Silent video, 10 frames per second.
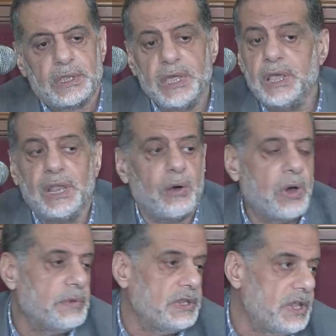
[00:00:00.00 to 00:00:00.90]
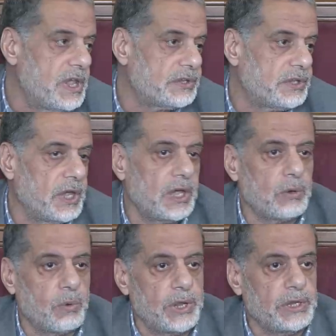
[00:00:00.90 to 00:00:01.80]
إيه العوامل ديت يا
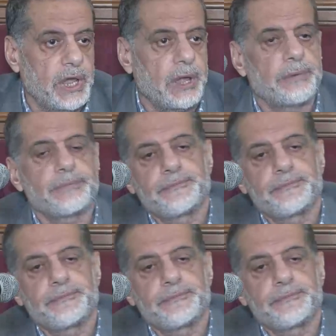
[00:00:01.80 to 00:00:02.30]
إخوانا